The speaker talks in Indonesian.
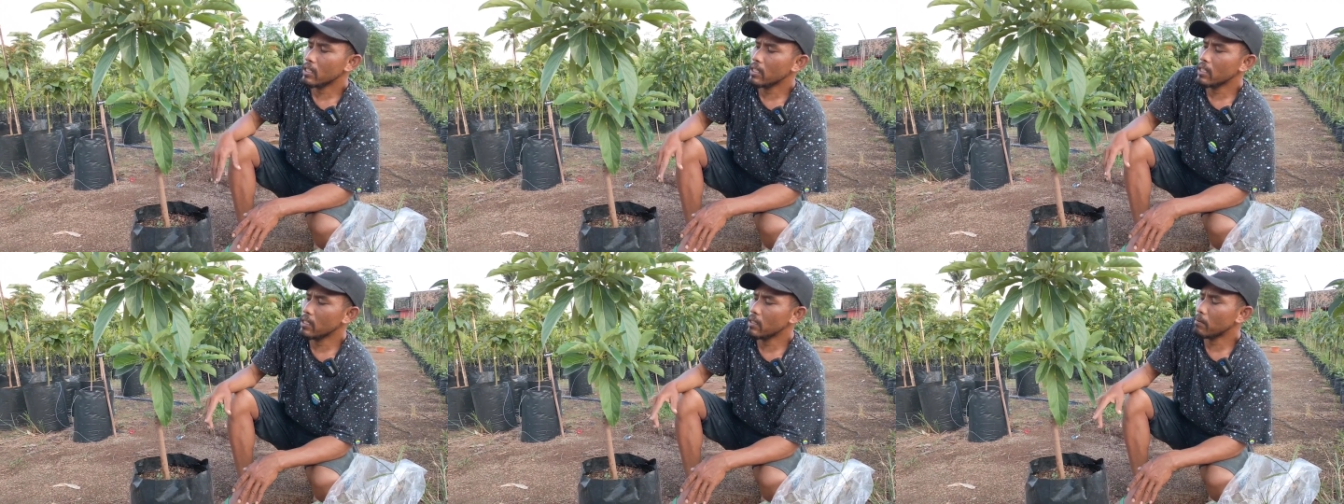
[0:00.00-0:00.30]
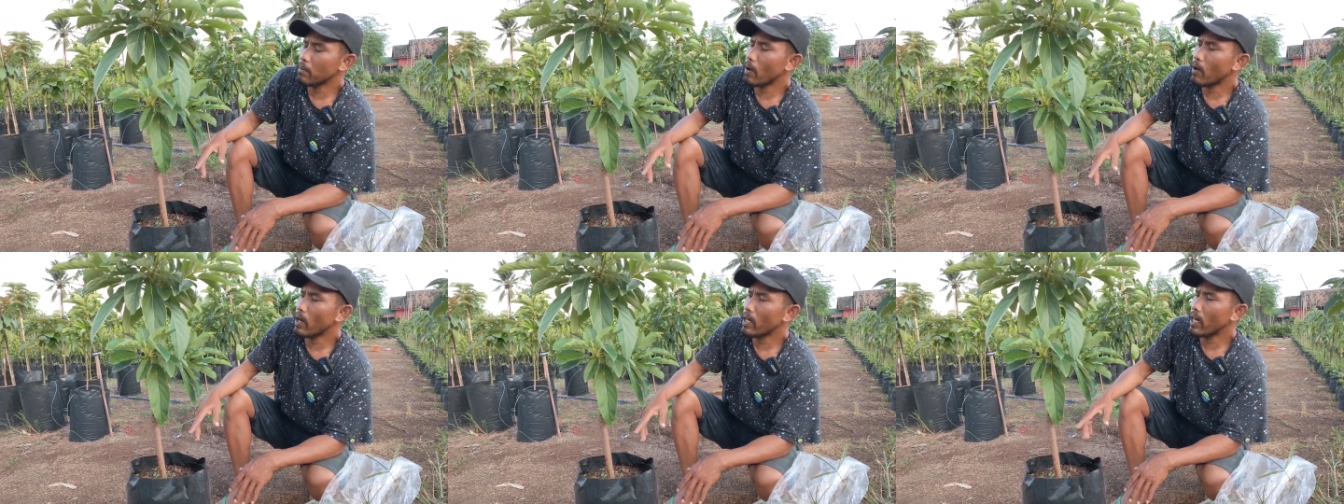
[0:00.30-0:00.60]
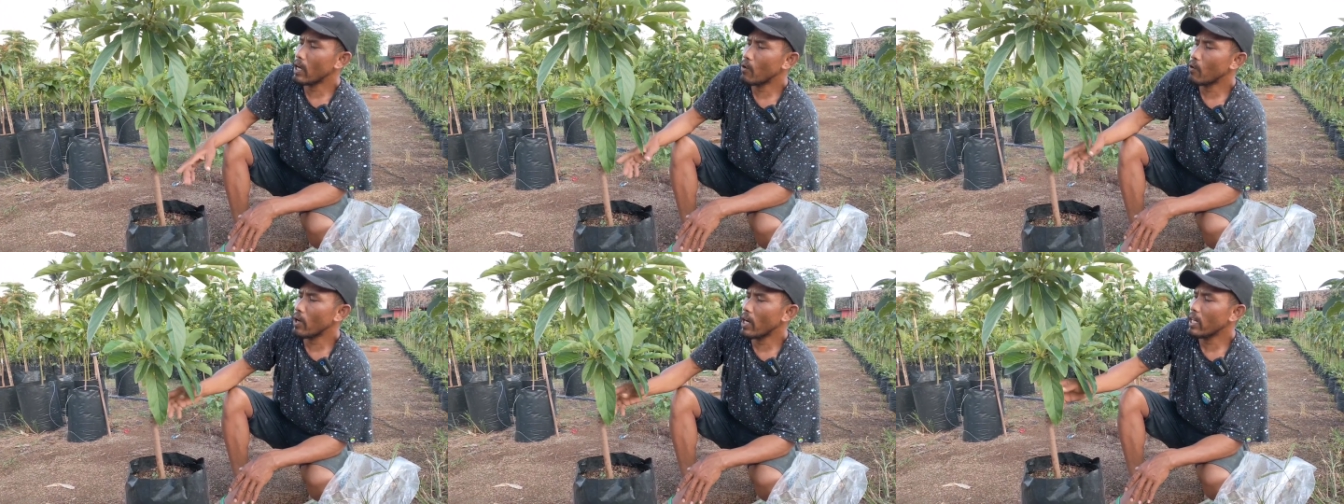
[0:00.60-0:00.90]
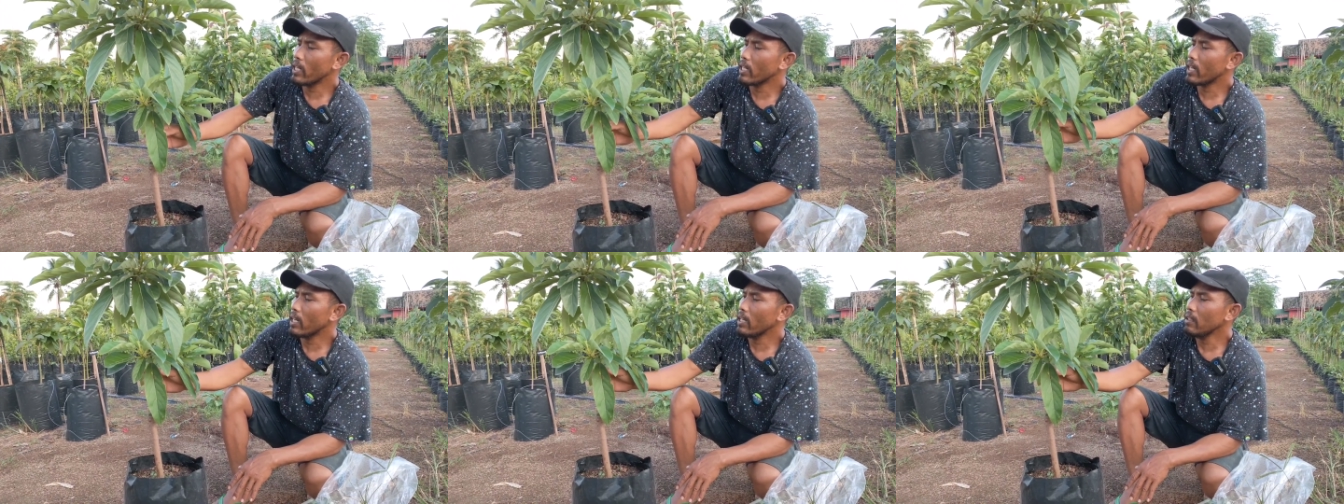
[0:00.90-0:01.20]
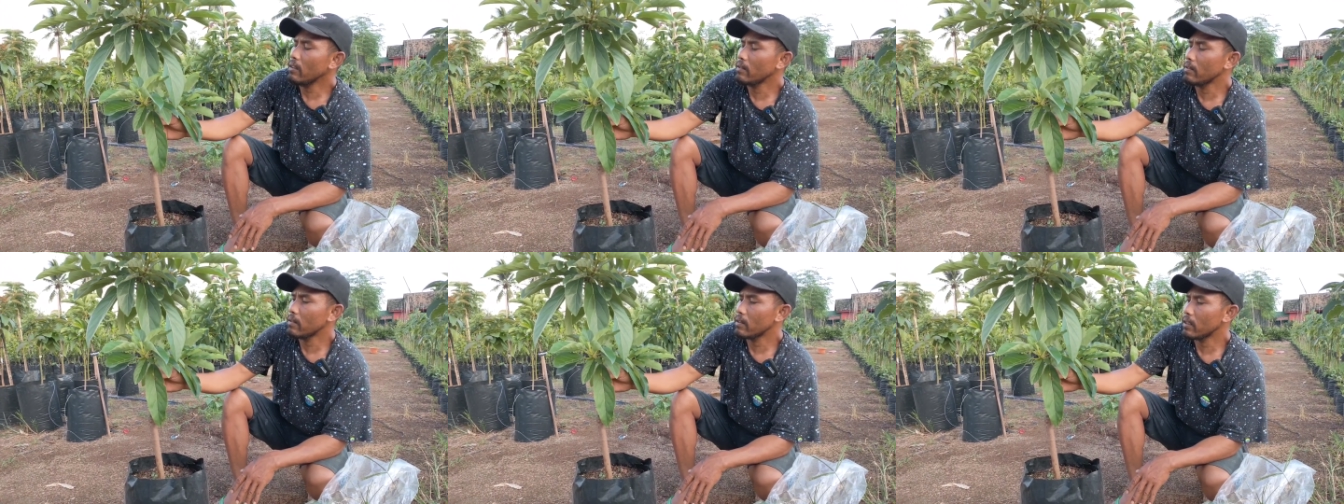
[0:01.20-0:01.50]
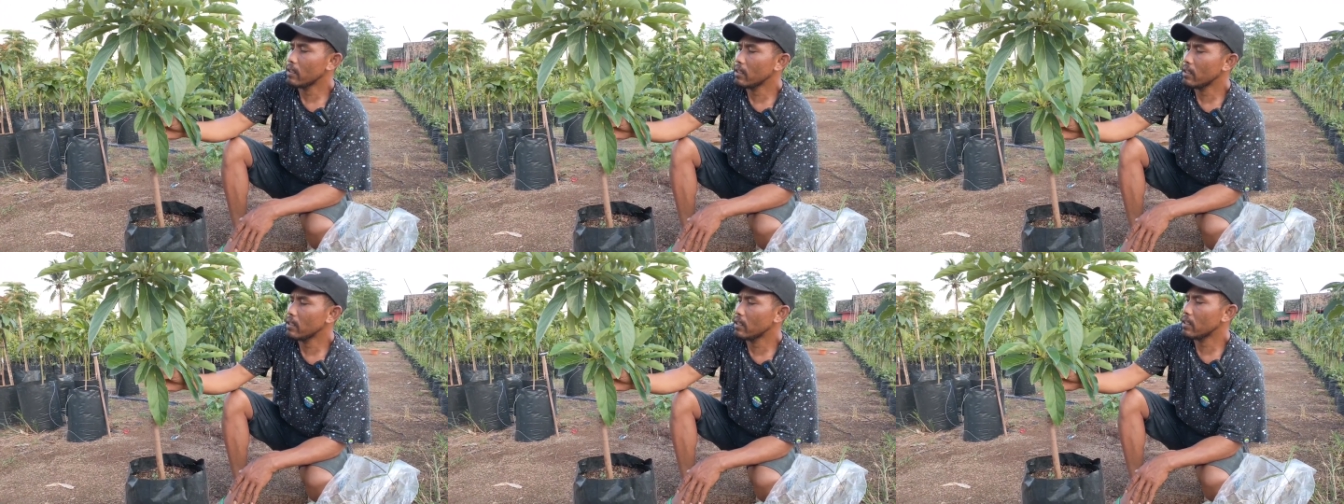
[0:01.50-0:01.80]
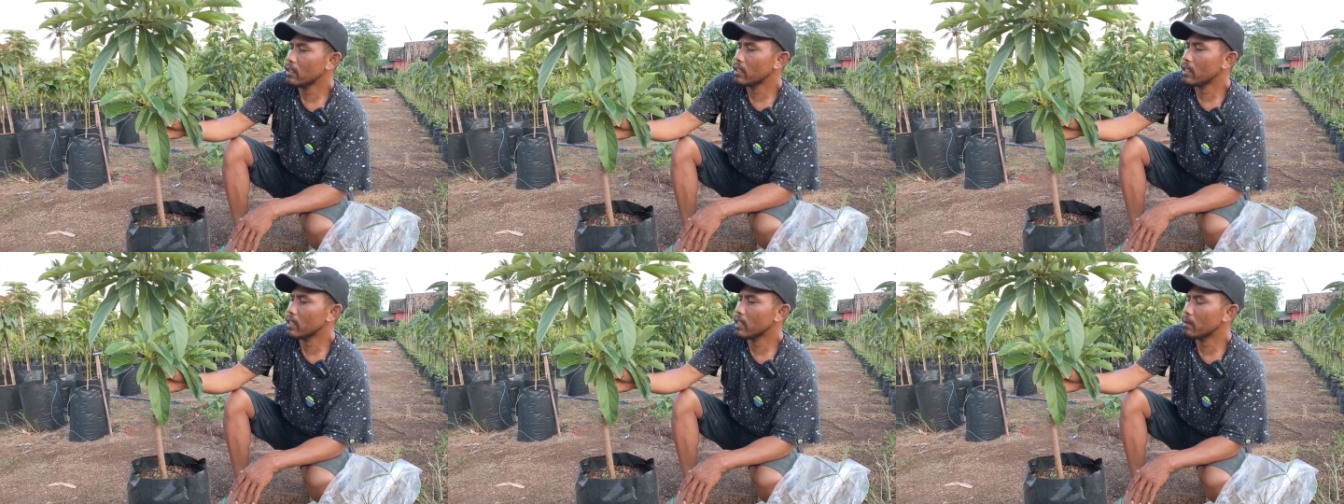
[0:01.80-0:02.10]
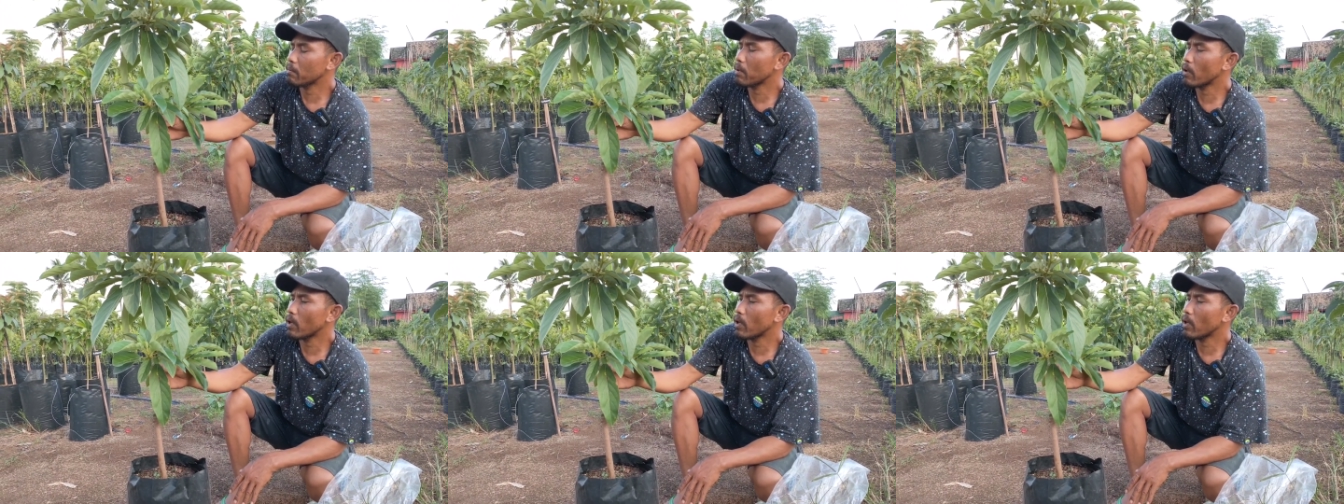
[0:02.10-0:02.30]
ke bawah naungan ya. Di